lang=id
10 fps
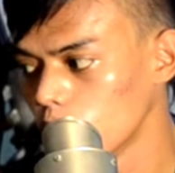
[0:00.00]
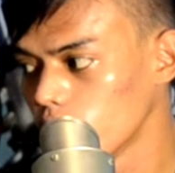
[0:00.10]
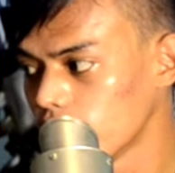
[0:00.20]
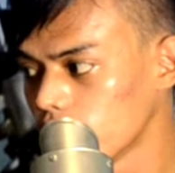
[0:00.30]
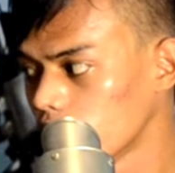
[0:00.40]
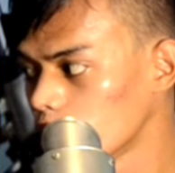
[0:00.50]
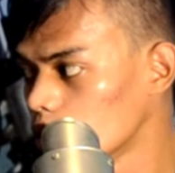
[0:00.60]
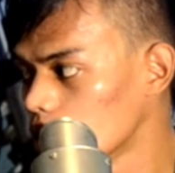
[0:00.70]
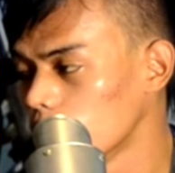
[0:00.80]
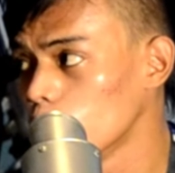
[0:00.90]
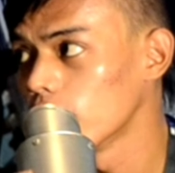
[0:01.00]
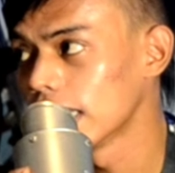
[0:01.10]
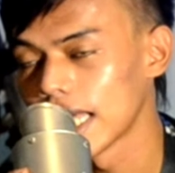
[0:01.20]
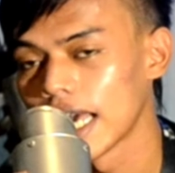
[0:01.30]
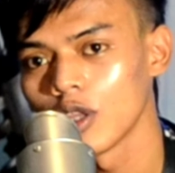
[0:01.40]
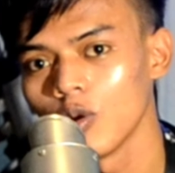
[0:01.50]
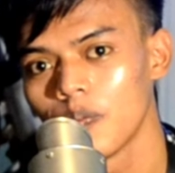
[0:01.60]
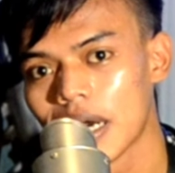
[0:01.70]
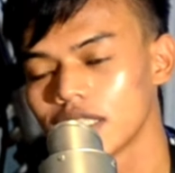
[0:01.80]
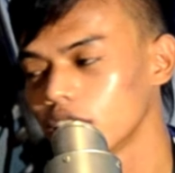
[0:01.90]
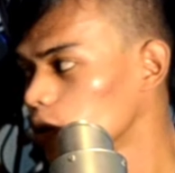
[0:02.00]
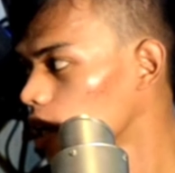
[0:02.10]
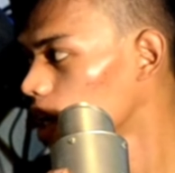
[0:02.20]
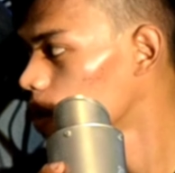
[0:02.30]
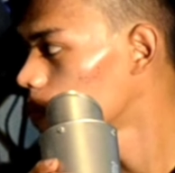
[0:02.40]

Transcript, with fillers: nunggingnya itu nunggingnya itu pas gitu ya